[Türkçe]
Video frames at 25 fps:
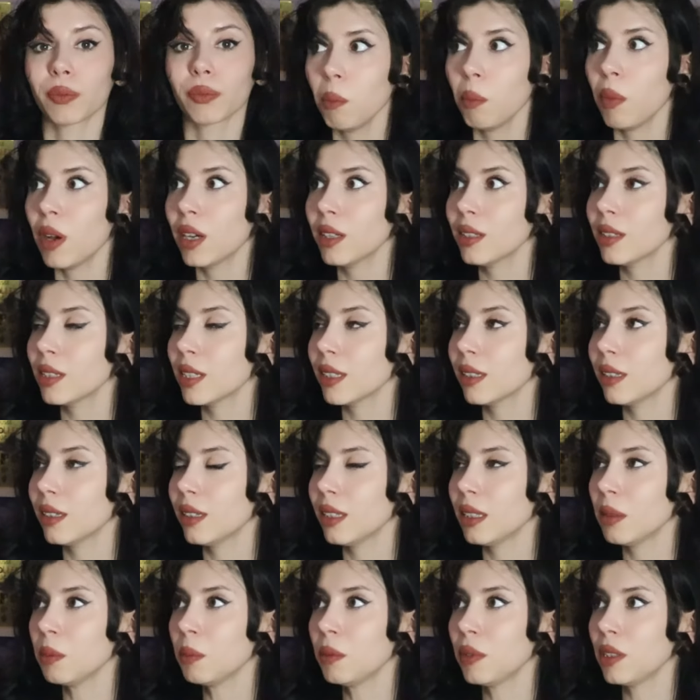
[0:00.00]

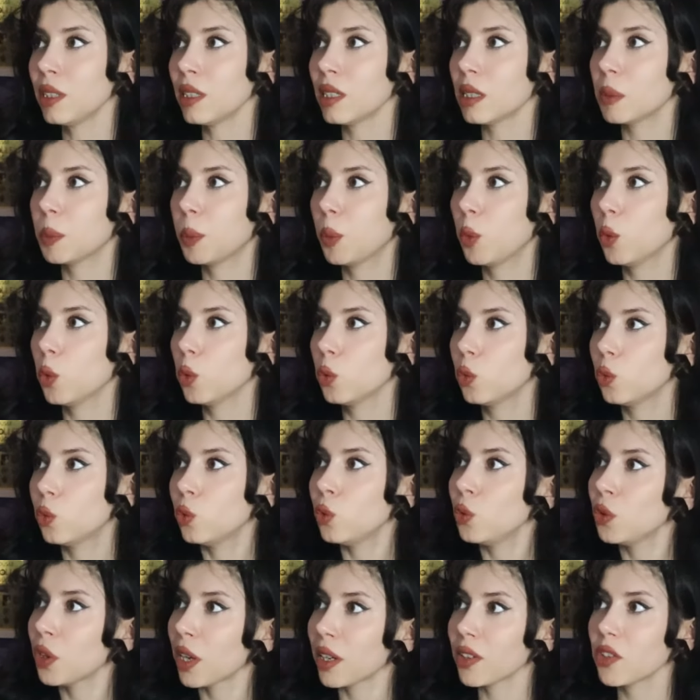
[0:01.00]
Bahsettiğimiz bu
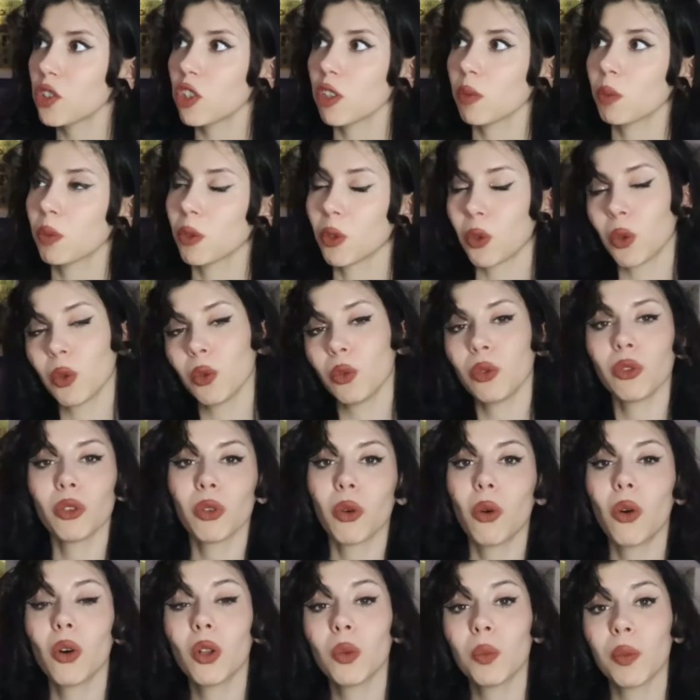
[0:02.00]
dünya çapında
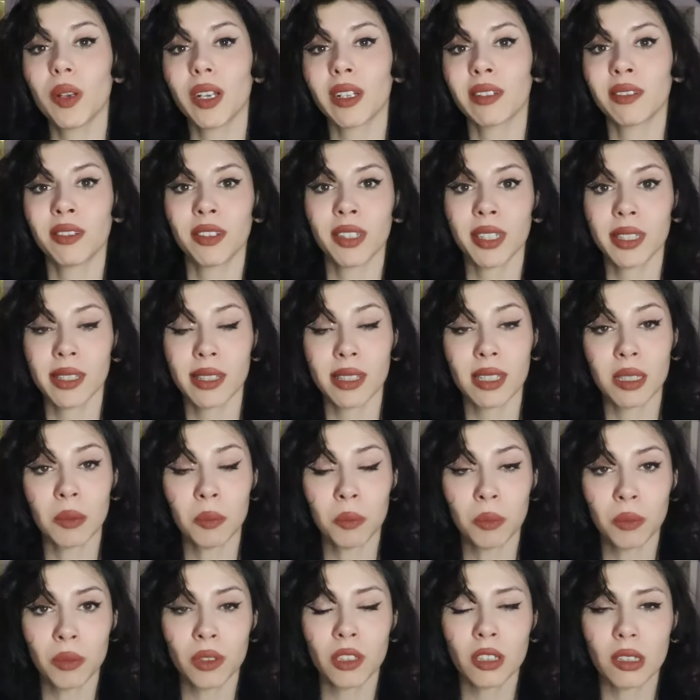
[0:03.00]
ünlü olmayan
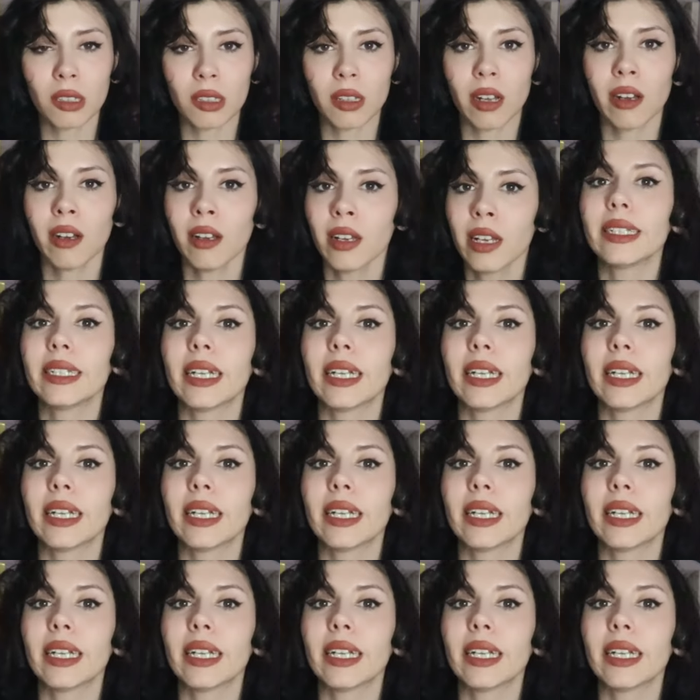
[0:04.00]
ressamımız da